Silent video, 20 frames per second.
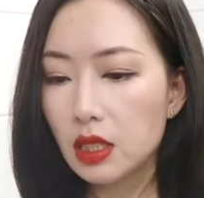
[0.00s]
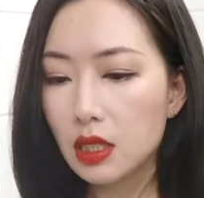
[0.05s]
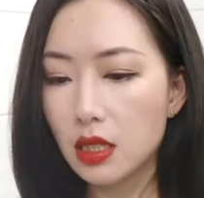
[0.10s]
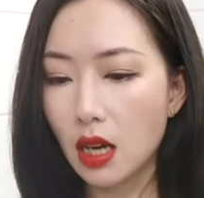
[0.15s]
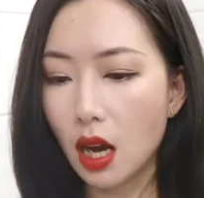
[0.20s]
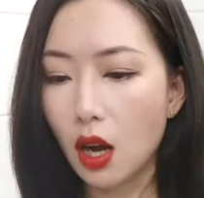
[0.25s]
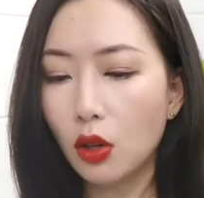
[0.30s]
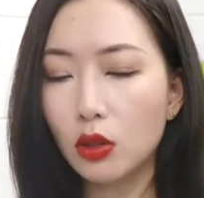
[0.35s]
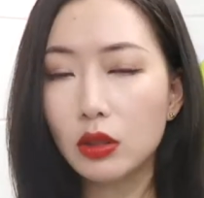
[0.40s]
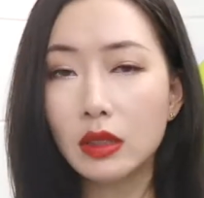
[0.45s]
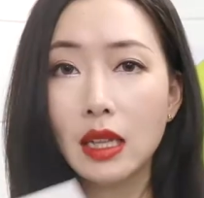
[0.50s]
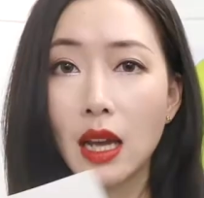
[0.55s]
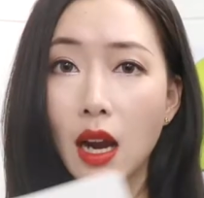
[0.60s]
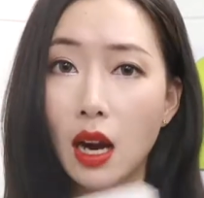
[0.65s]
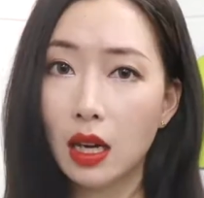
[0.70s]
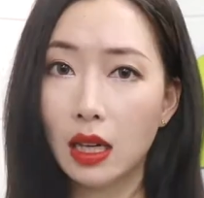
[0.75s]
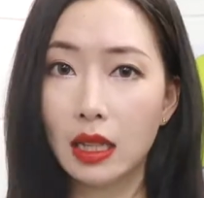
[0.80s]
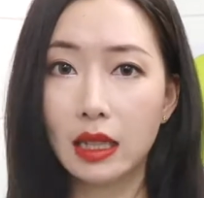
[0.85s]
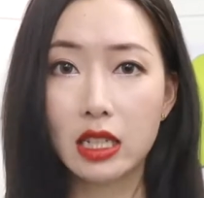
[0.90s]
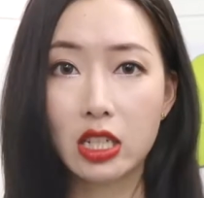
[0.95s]
然后第
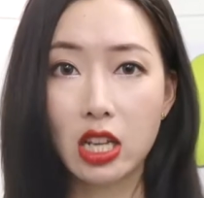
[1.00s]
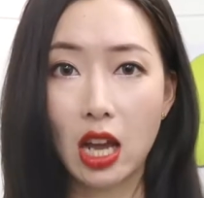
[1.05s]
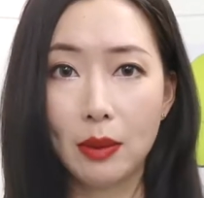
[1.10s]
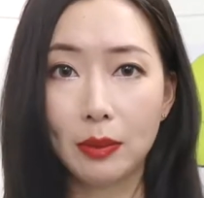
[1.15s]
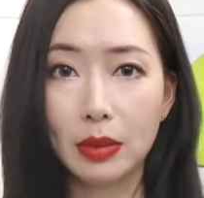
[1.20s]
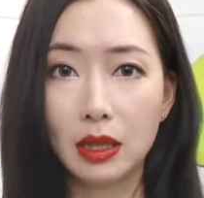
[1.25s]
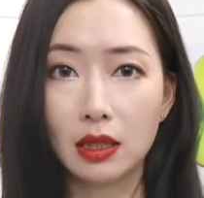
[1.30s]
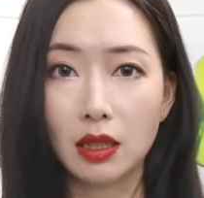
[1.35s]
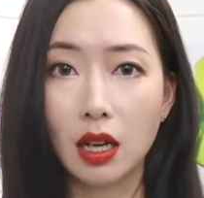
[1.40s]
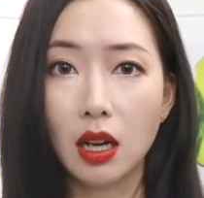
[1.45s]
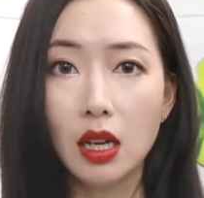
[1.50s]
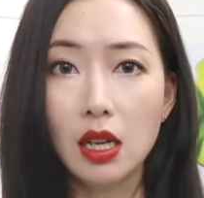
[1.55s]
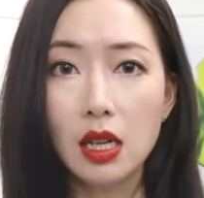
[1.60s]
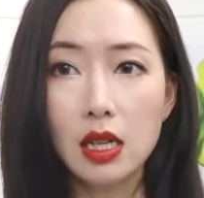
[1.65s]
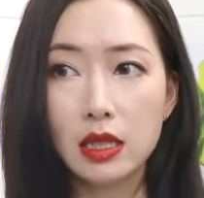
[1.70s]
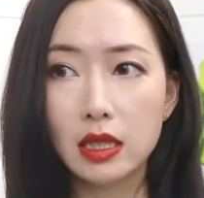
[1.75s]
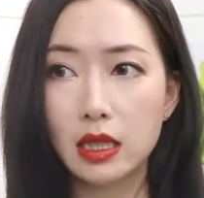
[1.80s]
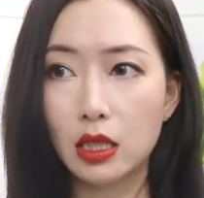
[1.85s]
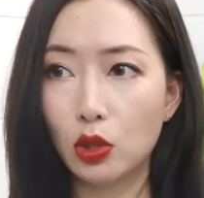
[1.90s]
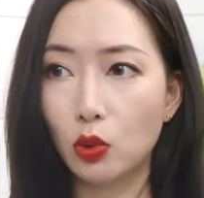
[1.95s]
二类的产品呢，
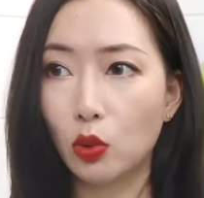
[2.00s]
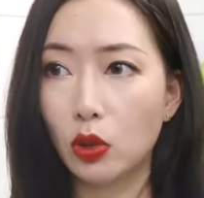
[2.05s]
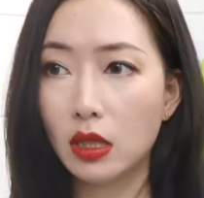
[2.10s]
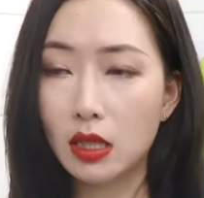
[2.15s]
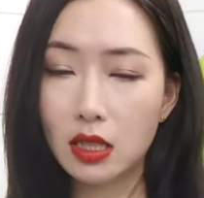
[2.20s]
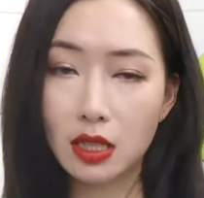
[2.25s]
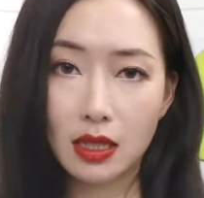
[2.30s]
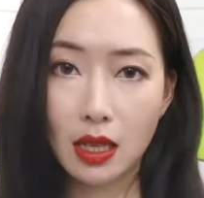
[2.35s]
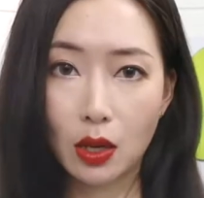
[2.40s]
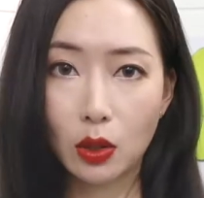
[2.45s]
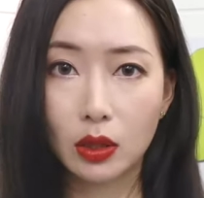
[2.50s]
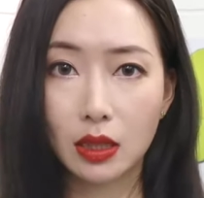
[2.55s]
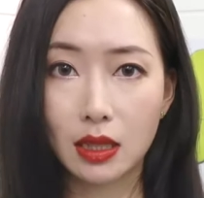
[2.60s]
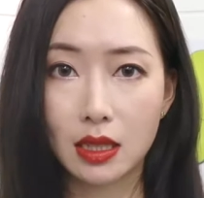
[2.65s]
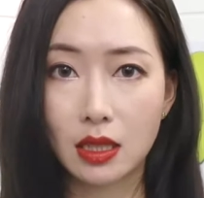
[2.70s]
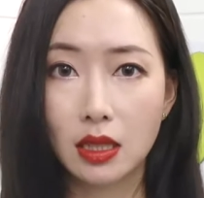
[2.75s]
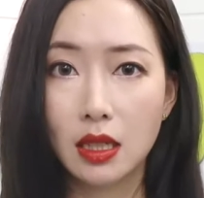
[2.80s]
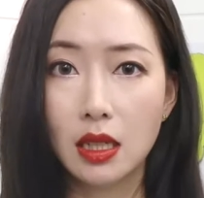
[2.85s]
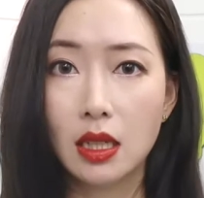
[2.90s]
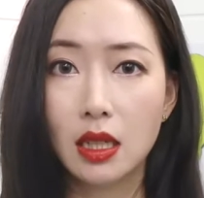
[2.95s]
其实我一直在我的
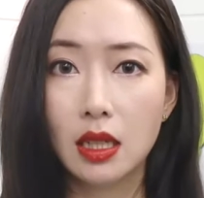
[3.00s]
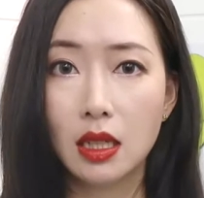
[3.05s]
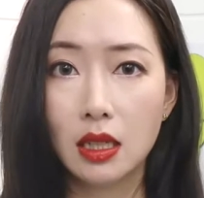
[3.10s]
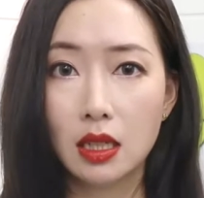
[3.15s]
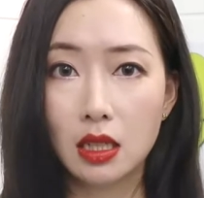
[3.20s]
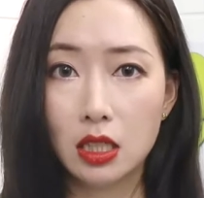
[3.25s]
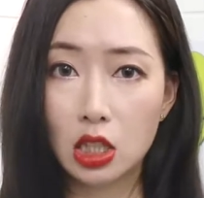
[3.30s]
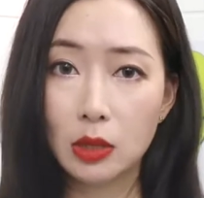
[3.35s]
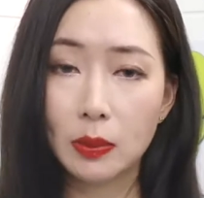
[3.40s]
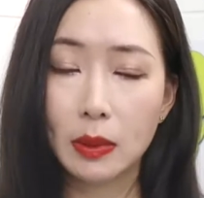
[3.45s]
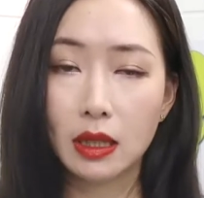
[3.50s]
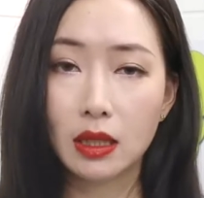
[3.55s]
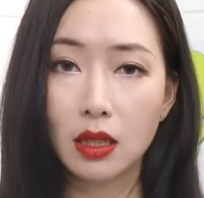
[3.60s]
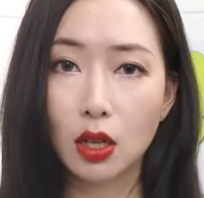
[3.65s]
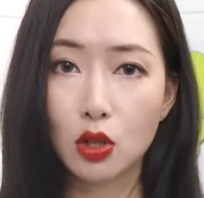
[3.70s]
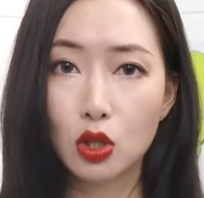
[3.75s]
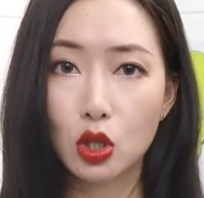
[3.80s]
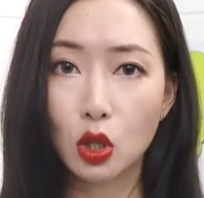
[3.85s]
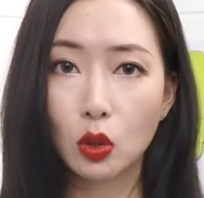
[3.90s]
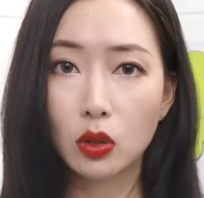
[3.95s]
视频
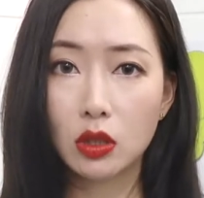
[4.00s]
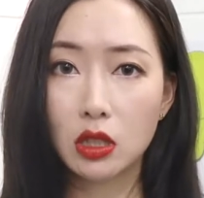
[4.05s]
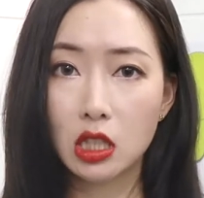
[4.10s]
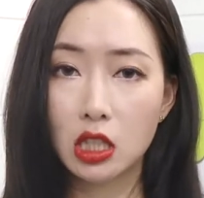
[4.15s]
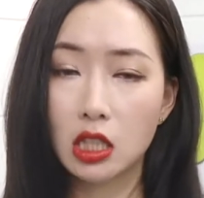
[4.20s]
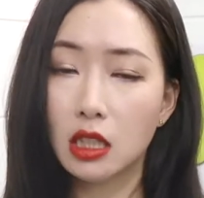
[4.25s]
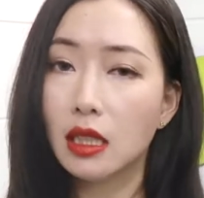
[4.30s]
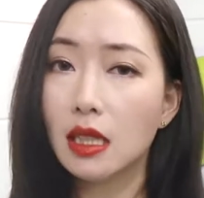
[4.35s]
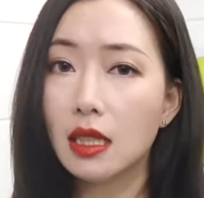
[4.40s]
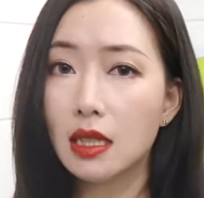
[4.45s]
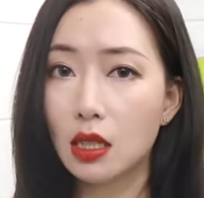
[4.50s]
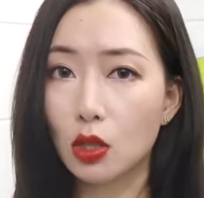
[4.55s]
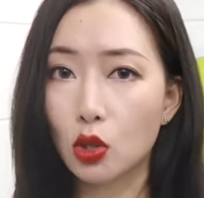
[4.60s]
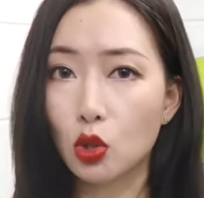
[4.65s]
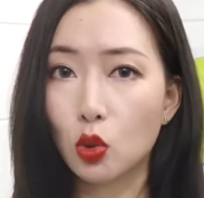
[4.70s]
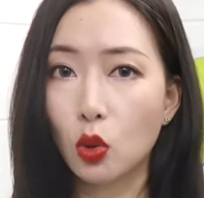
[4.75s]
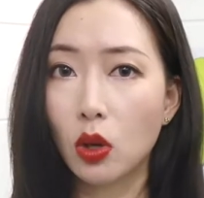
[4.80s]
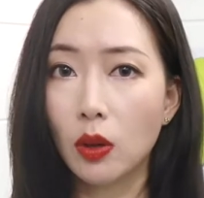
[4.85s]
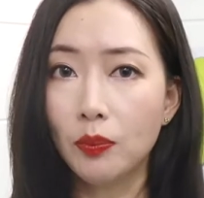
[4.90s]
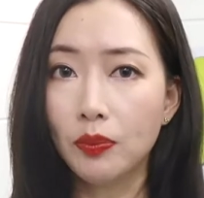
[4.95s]
当中，这是第一次
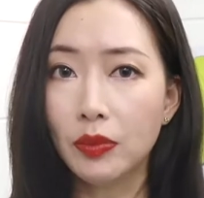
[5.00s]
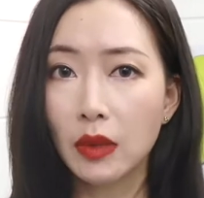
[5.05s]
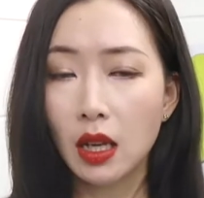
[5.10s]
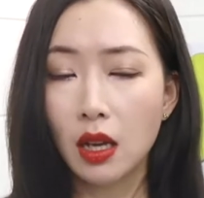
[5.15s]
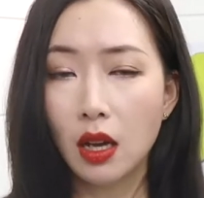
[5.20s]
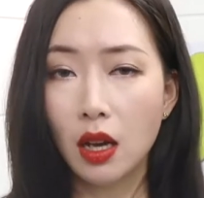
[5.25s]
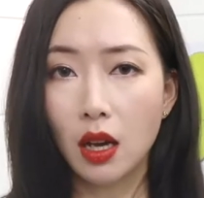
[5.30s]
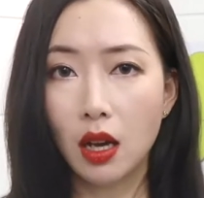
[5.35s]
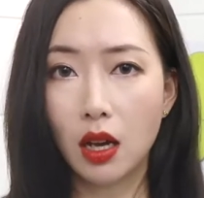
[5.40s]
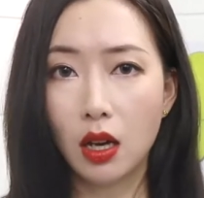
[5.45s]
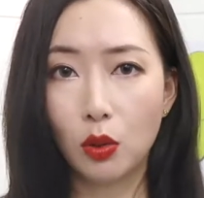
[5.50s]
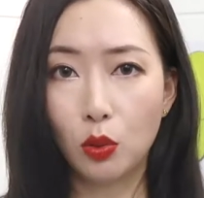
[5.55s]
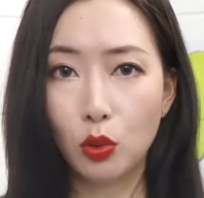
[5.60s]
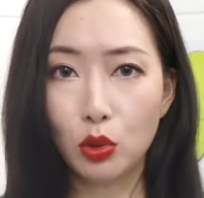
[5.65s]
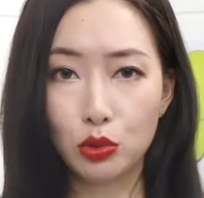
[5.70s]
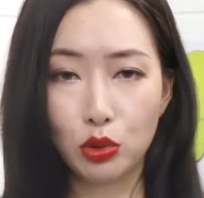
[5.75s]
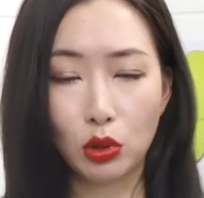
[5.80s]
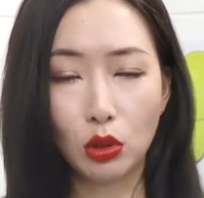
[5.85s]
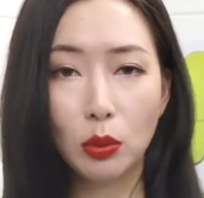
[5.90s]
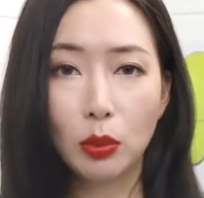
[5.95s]
说，呃，
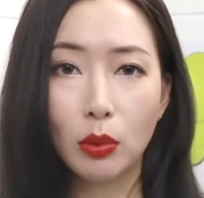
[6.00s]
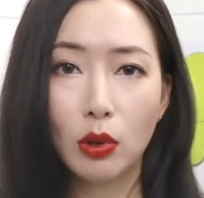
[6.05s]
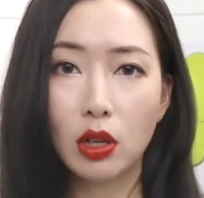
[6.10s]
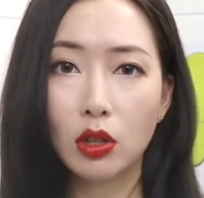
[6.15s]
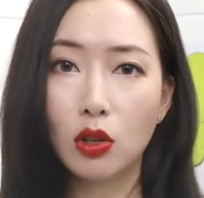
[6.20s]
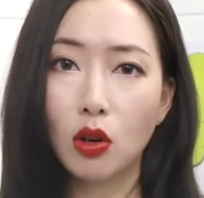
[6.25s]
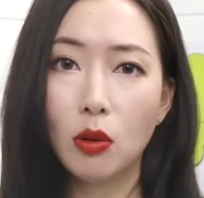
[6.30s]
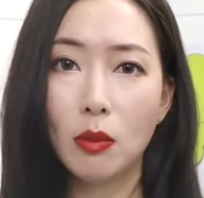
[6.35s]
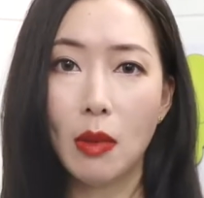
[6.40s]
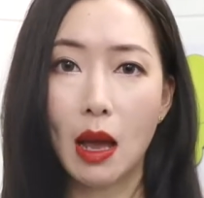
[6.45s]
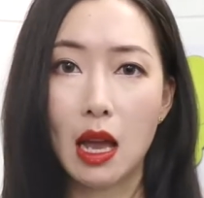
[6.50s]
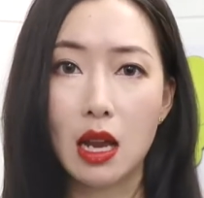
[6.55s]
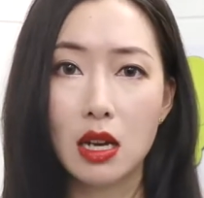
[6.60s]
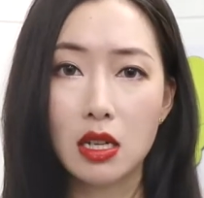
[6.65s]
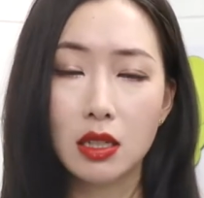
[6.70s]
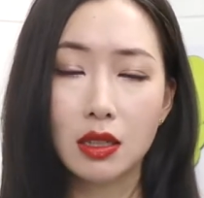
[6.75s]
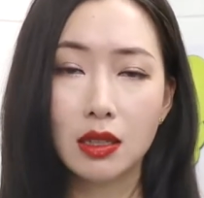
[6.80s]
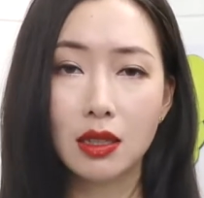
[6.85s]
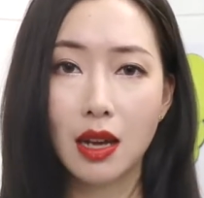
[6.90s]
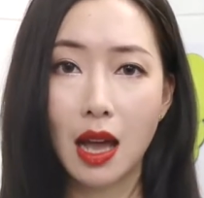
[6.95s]
我绝对不会购买
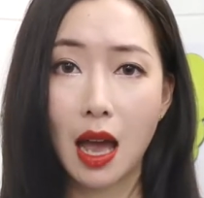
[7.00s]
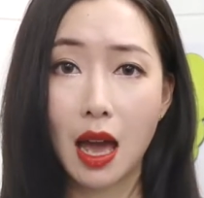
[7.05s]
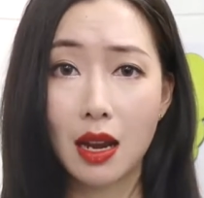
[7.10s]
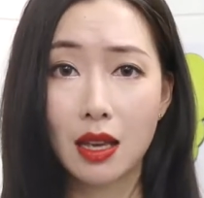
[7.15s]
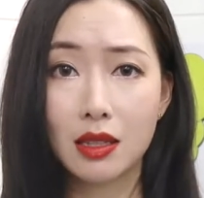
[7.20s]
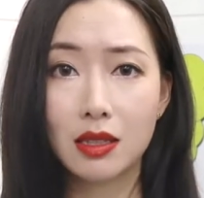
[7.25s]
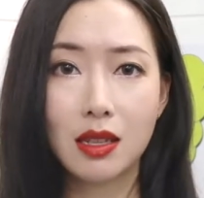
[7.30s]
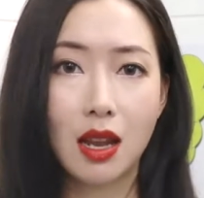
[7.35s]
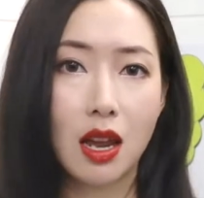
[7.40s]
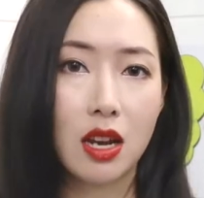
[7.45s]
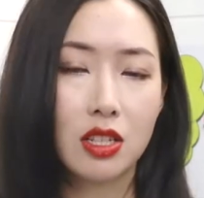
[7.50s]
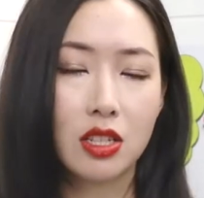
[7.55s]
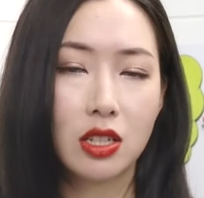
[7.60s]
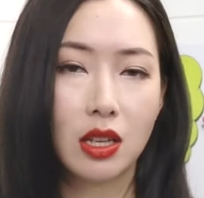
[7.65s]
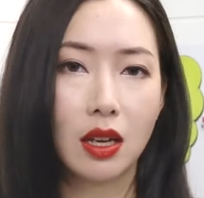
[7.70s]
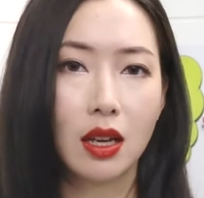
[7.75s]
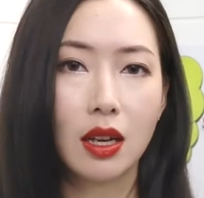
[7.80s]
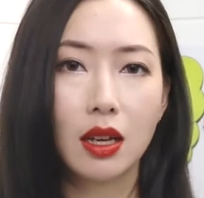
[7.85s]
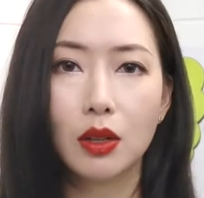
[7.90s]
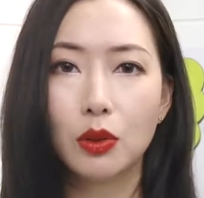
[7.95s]
任何
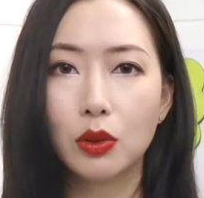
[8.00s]
Anastasia。